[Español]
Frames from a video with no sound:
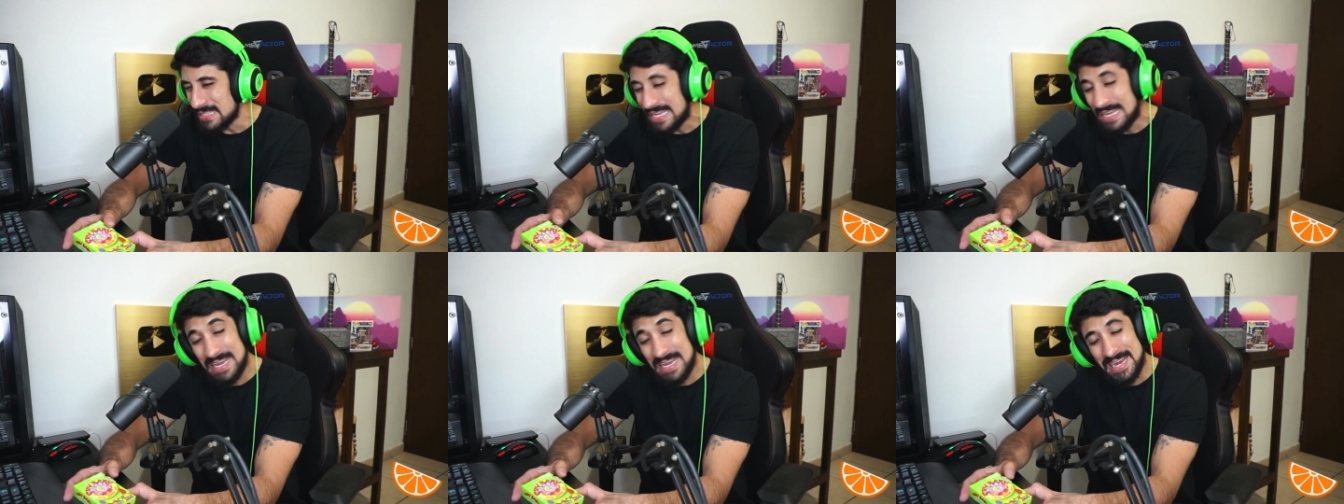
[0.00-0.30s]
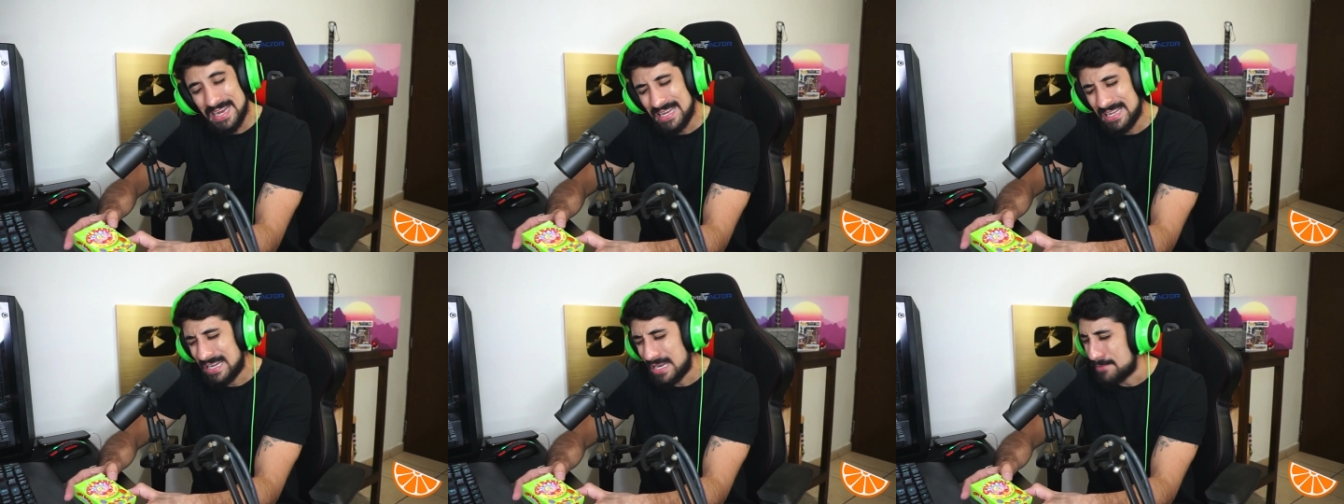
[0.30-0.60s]

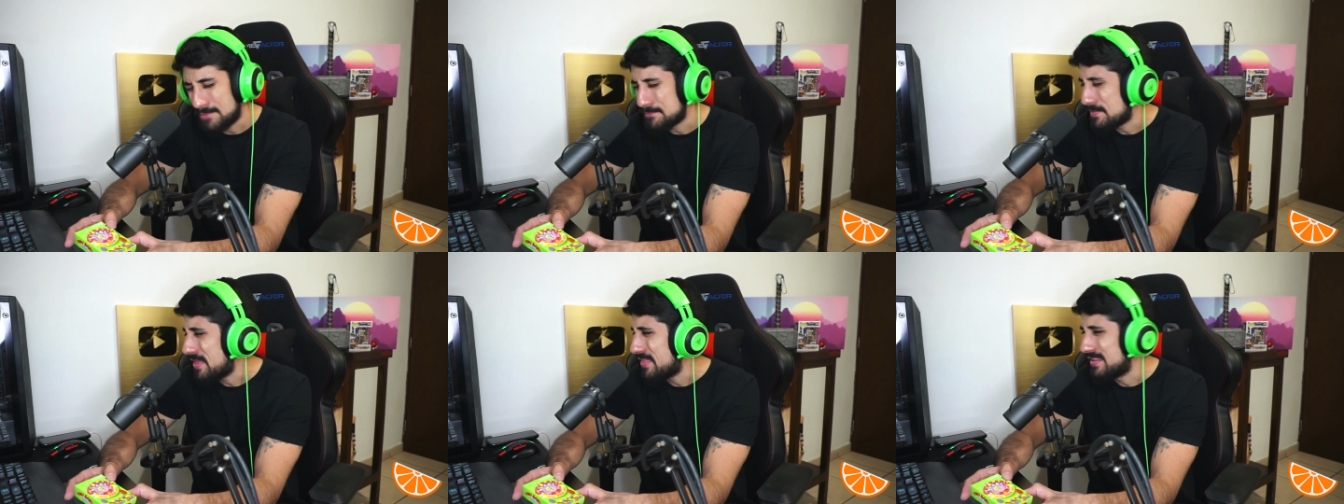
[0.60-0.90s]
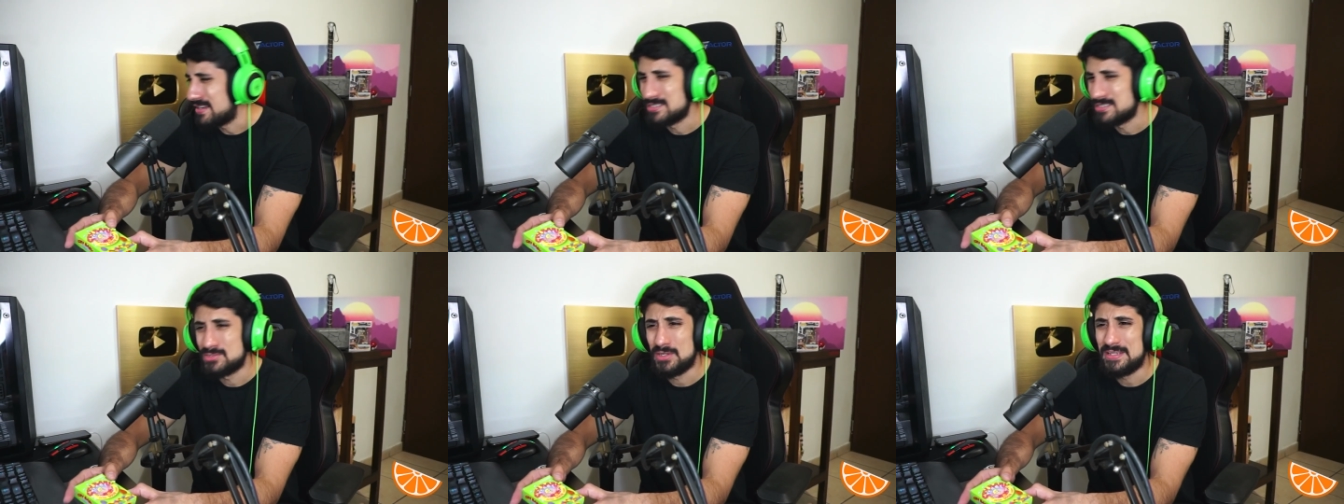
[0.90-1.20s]
A ah, la
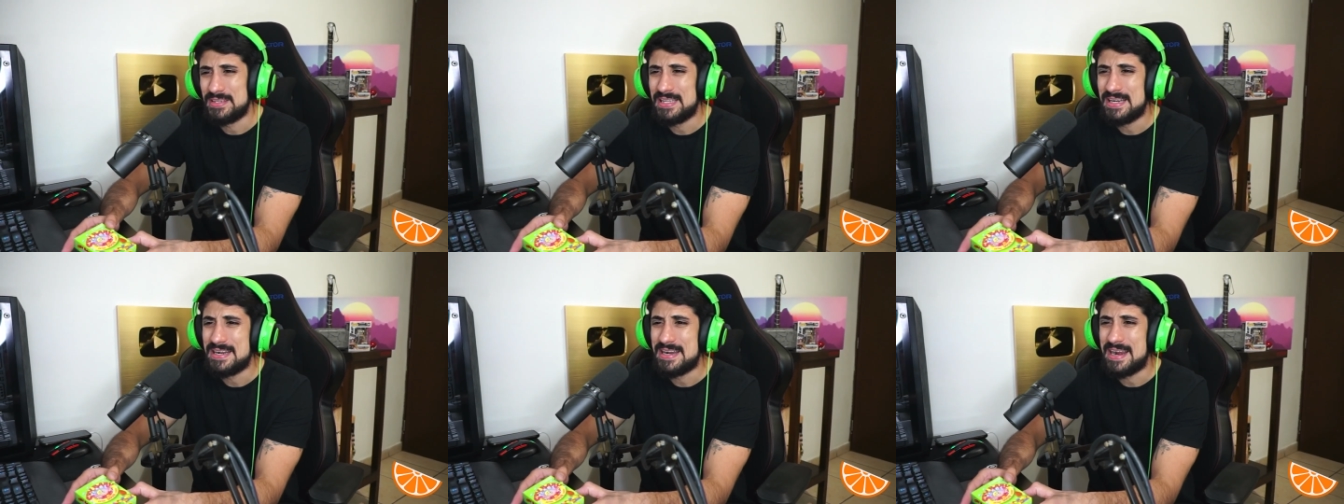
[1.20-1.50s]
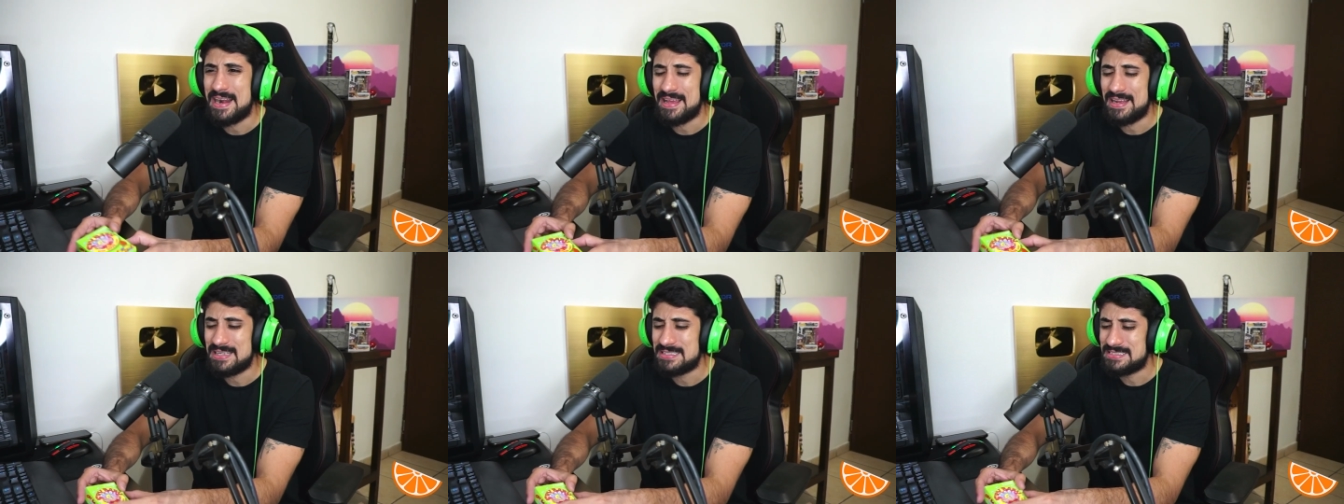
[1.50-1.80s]
madre, hasta ahorita la
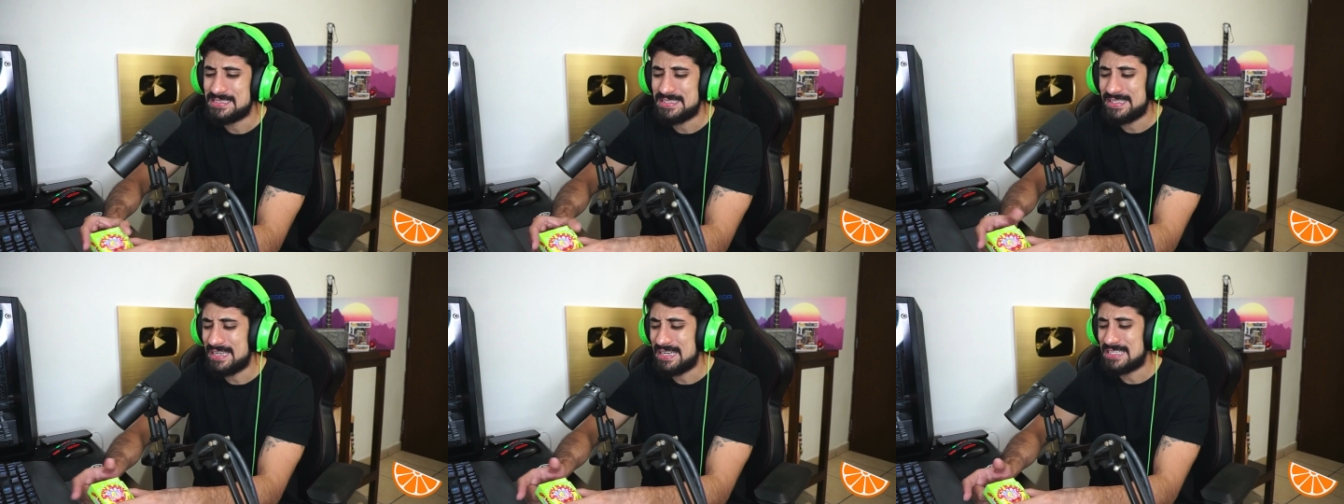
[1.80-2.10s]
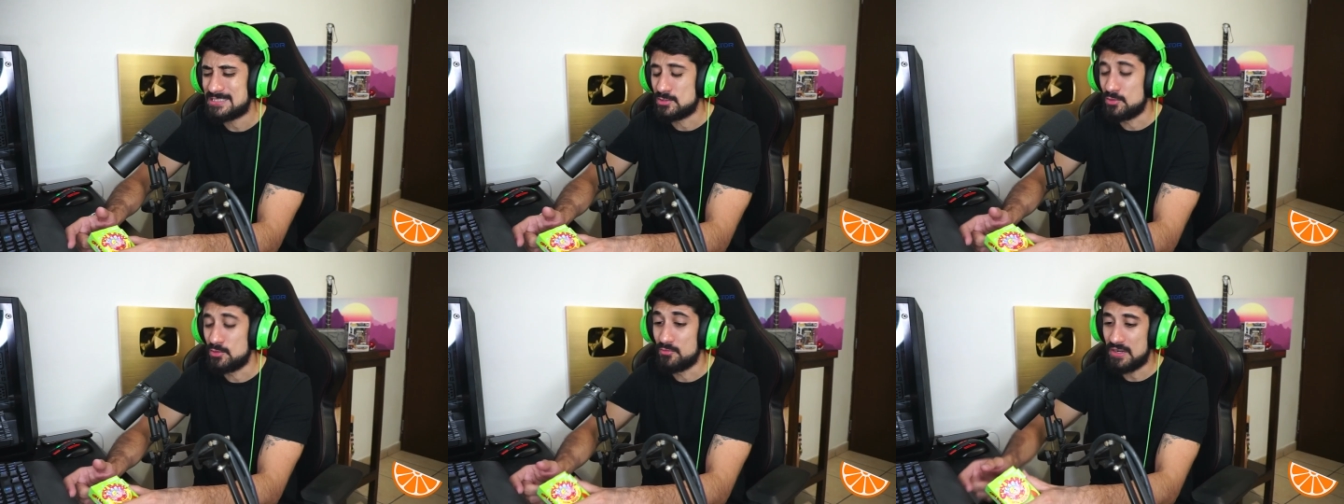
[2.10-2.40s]
naranja sí que la
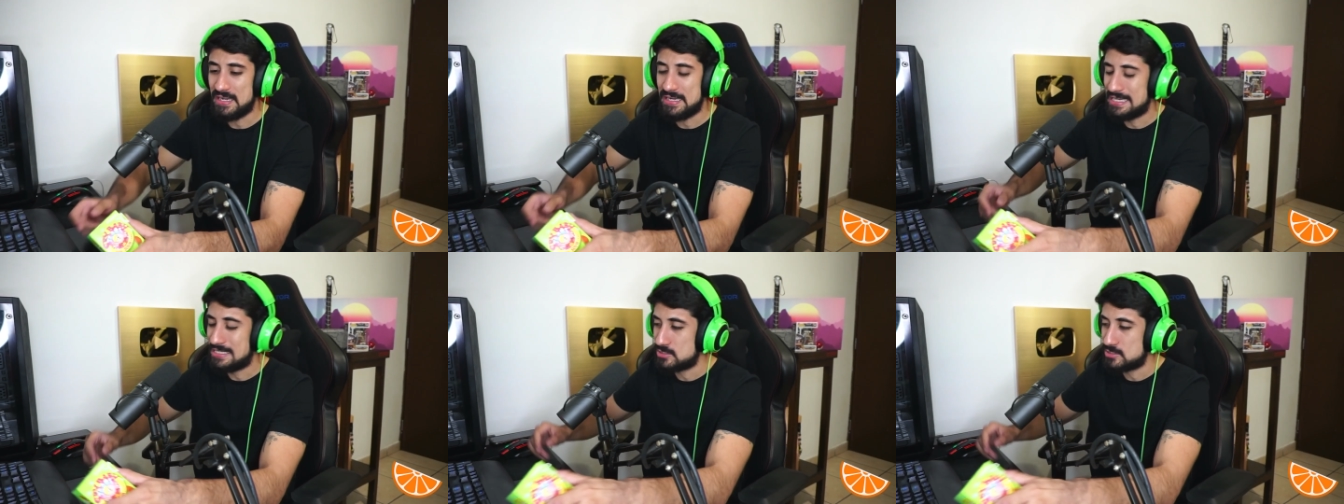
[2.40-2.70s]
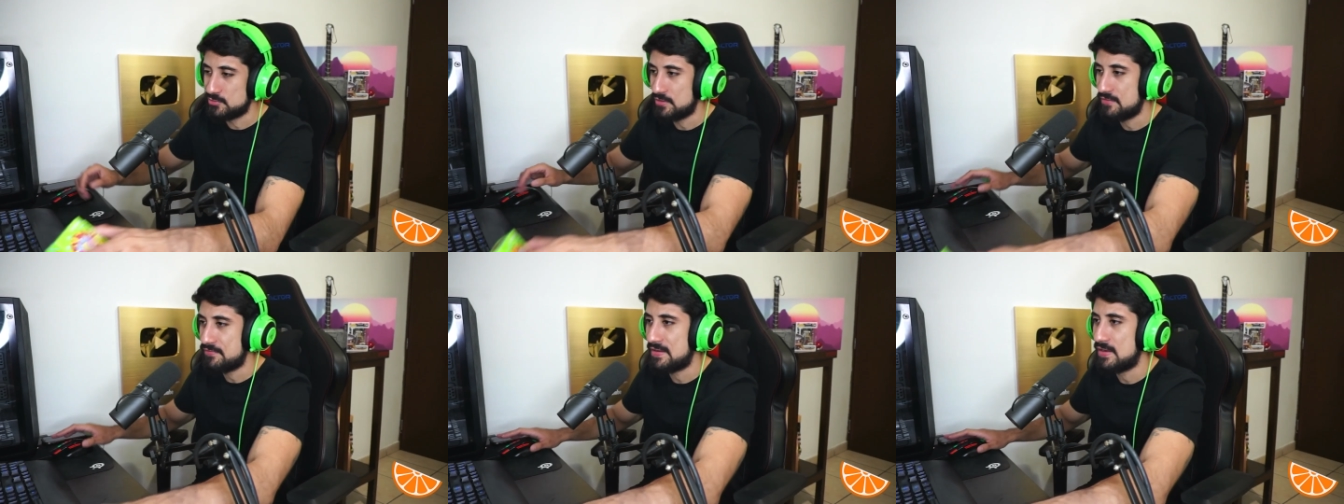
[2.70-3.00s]
sufrí, la
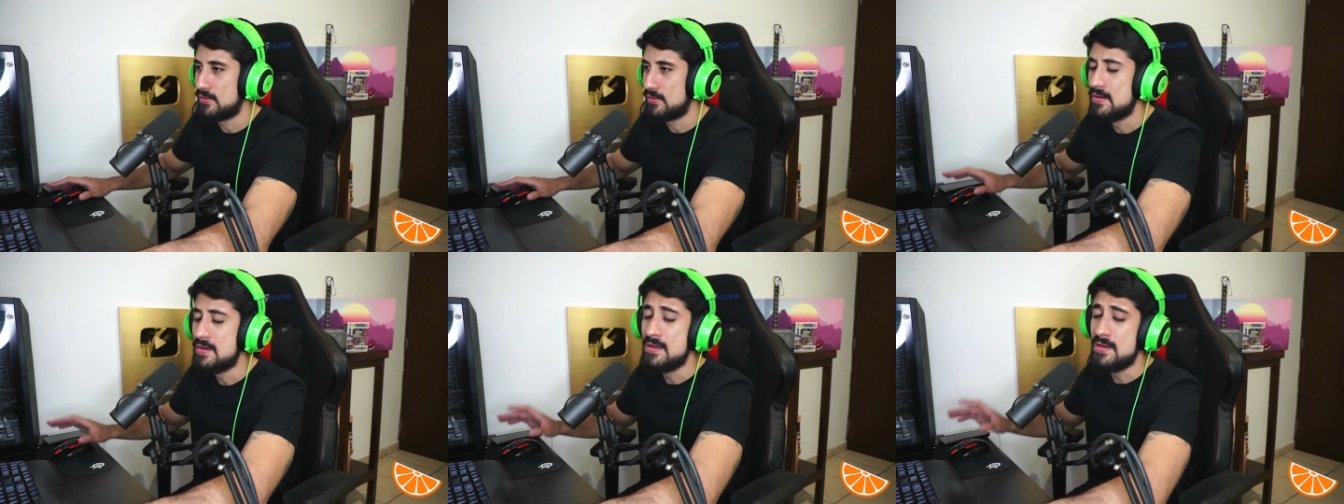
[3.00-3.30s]
sufrí feo.